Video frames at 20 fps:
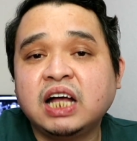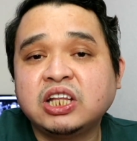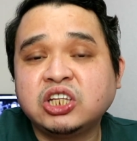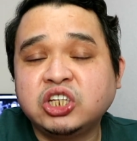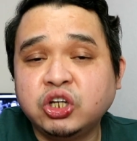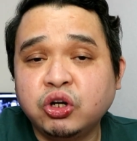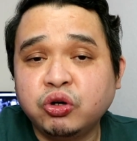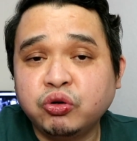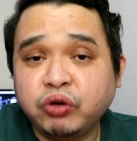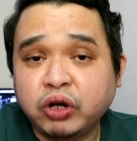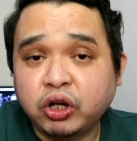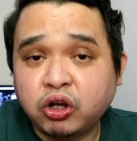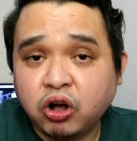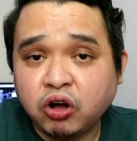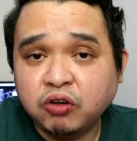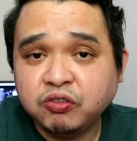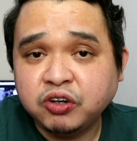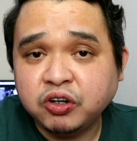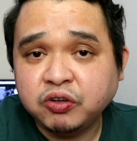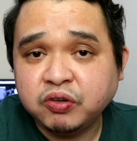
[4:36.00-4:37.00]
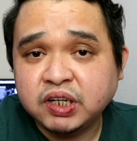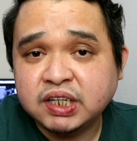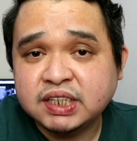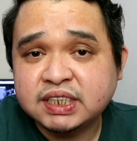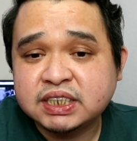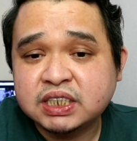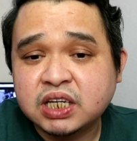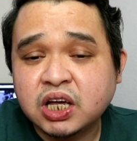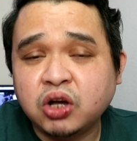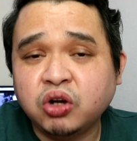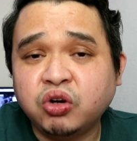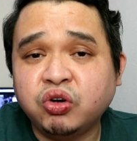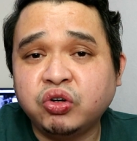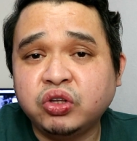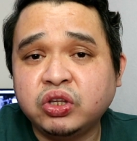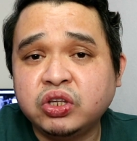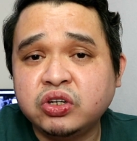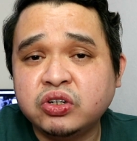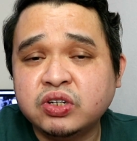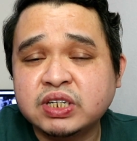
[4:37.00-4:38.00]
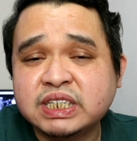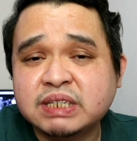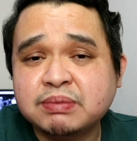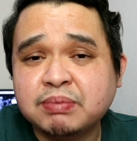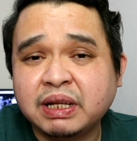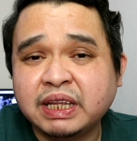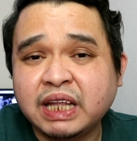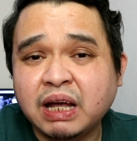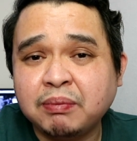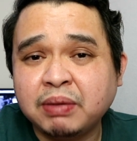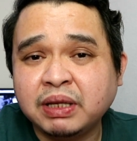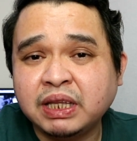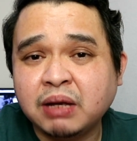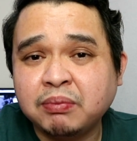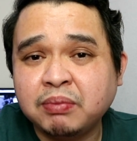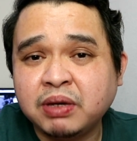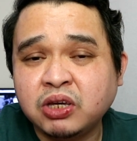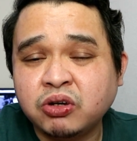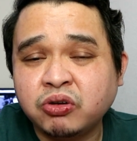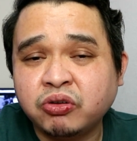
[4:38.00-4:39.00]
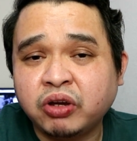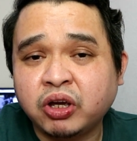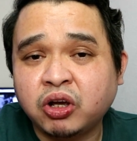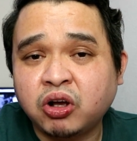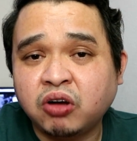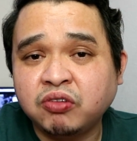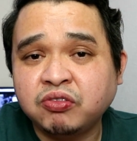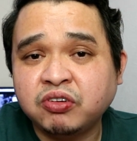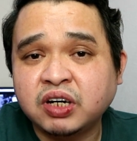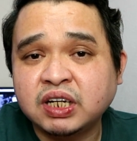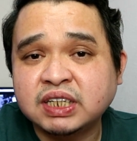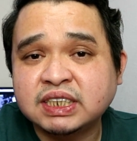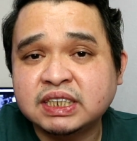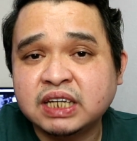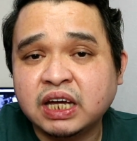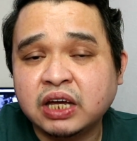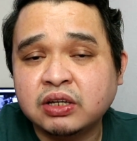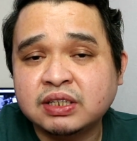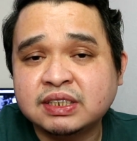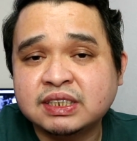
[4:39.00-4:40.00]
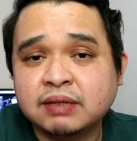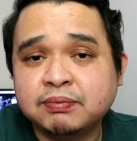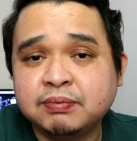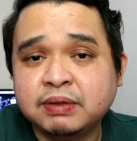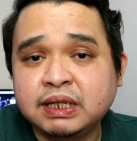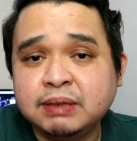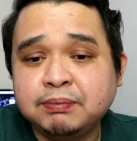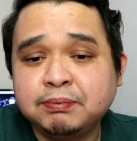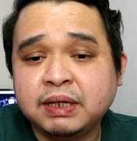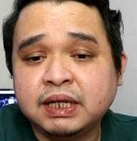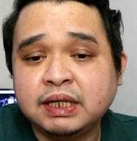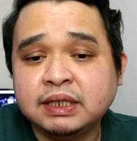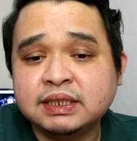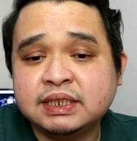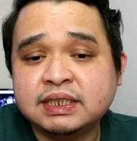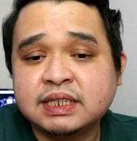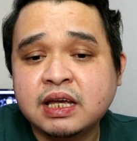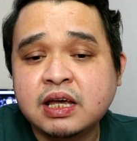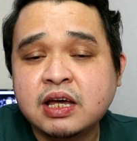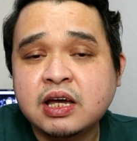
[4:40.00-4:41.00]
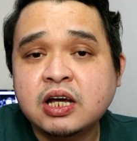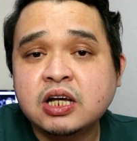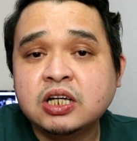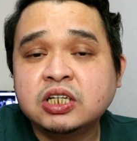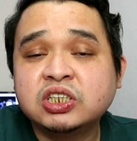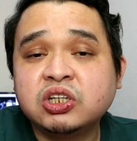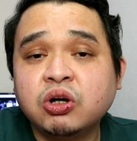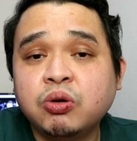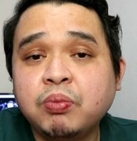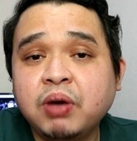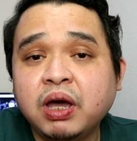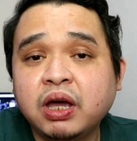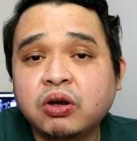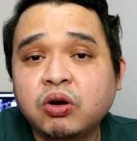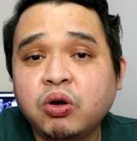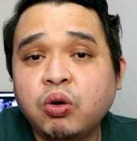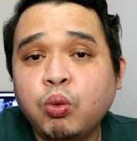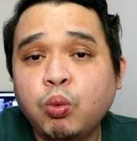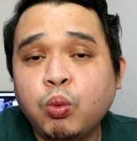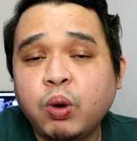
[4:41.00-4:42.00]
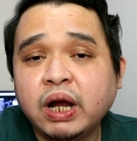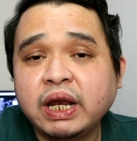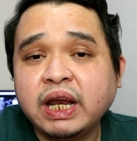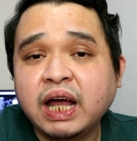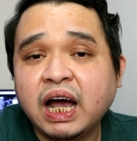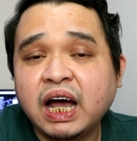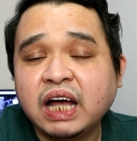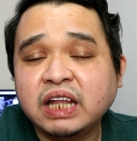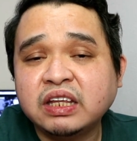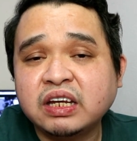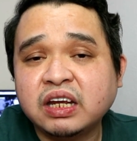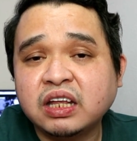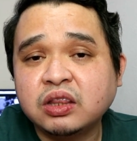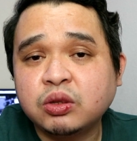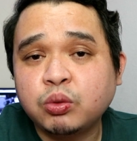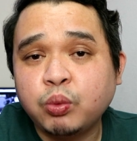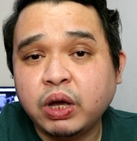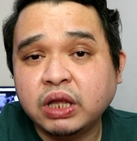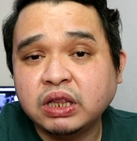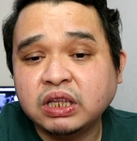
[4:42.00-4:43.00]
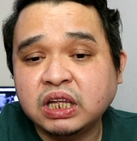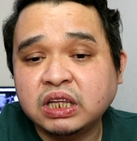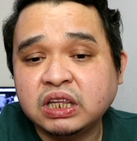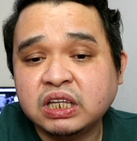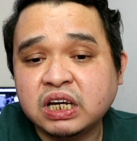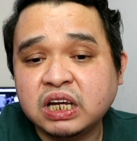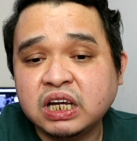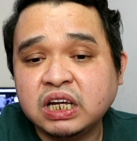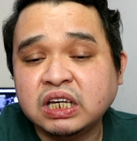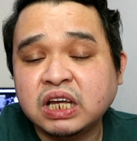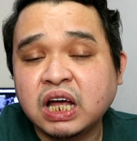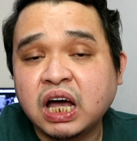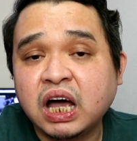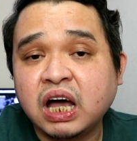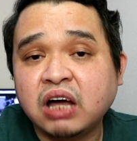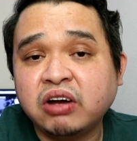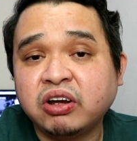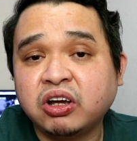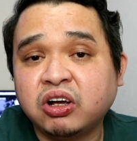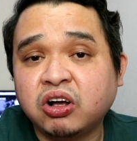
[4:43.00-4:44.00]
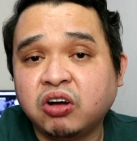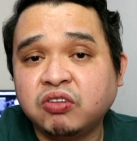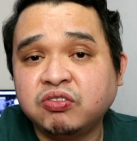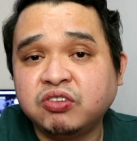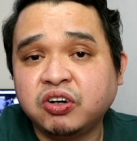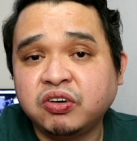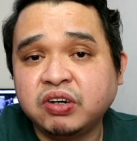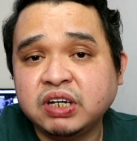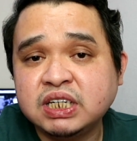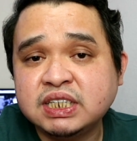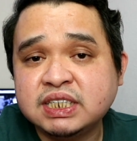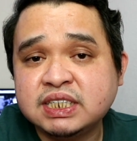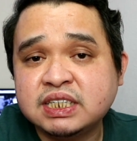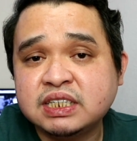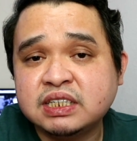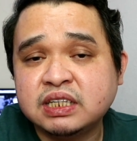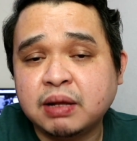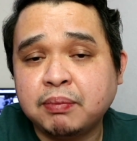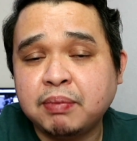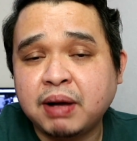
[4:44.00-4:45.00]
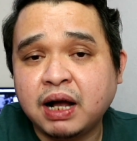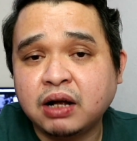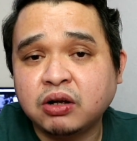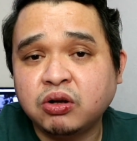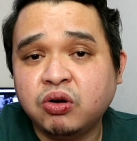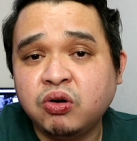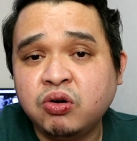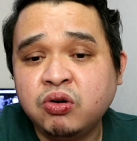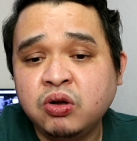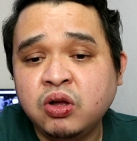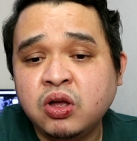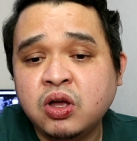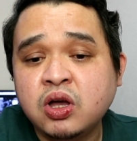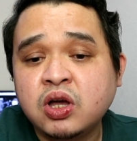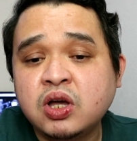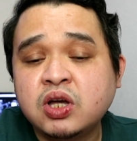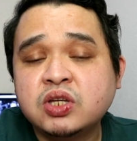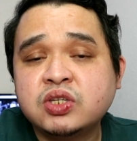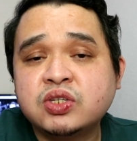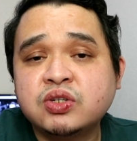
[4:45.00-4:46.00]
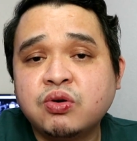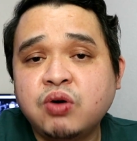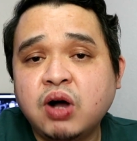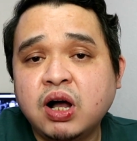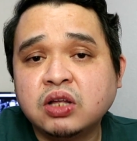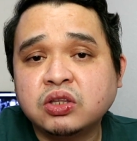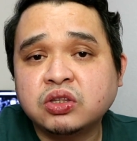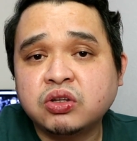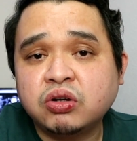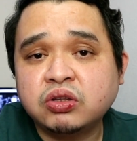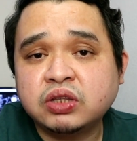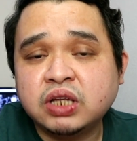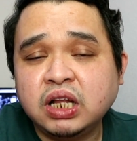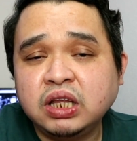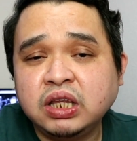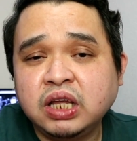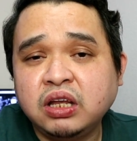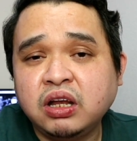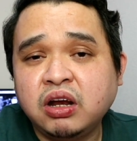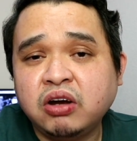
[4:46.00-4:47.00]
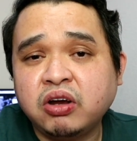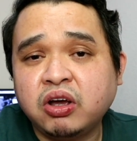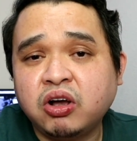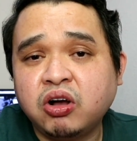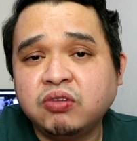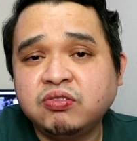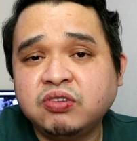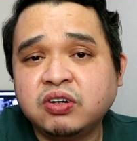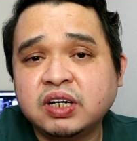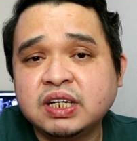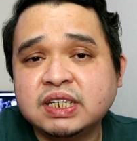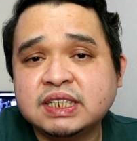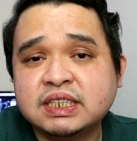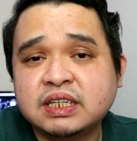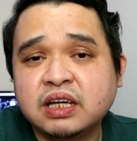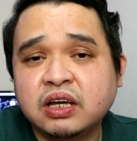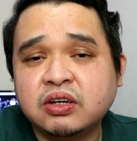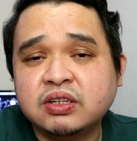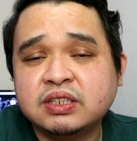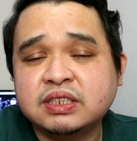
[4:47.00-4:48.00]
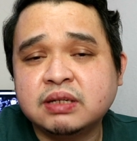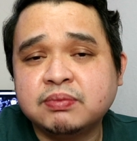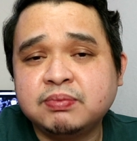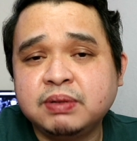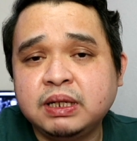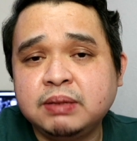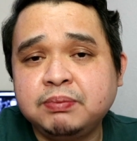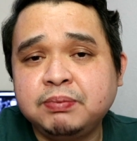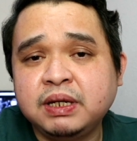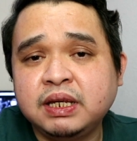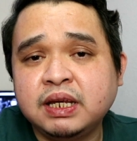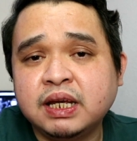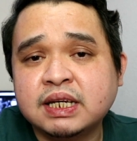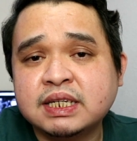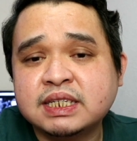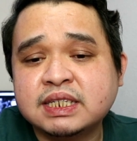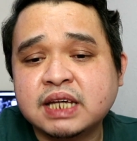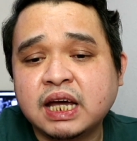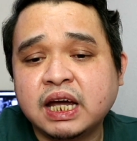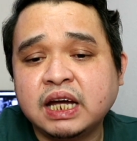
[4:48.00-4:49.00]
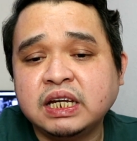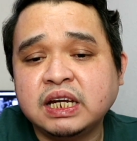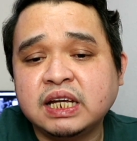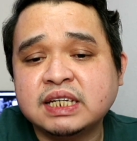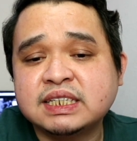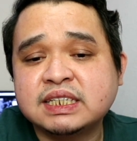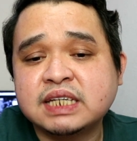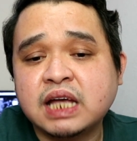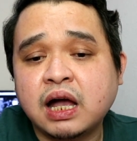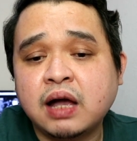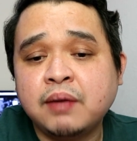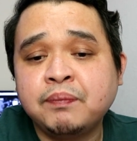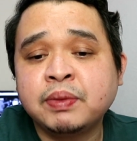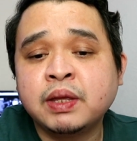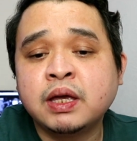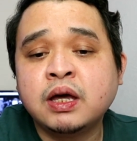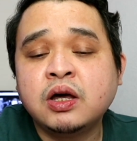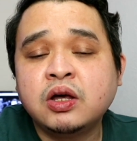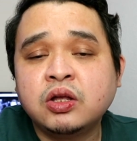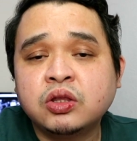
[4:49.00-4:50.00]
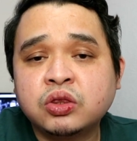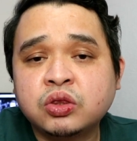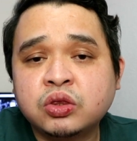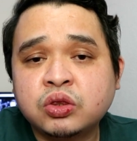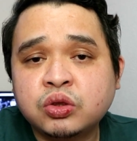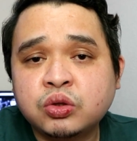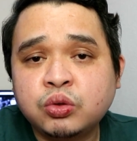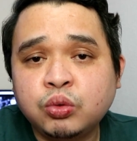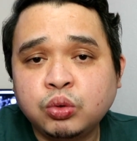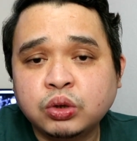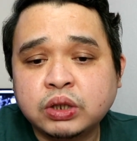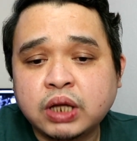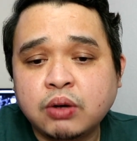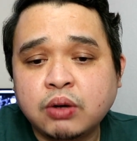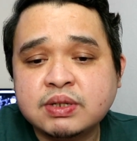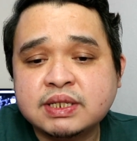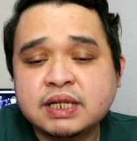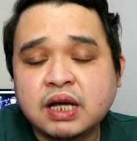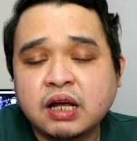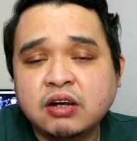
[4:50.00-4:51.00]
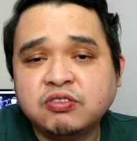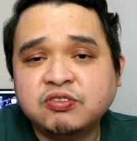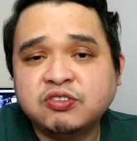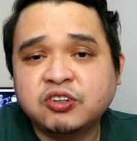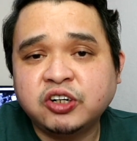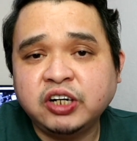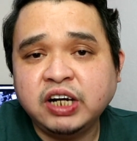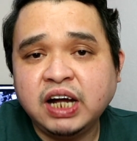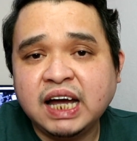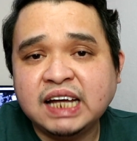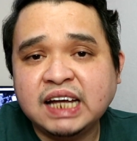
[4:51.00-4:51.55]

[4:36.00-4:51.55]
At yung recoveries, good news, madami-dami yung recoveries ngayon sa Philippines. So, merong 123 na recoveries na bago. So, ang total na na-recoveries ngayon sa Pilipinas ay nasa 2,460.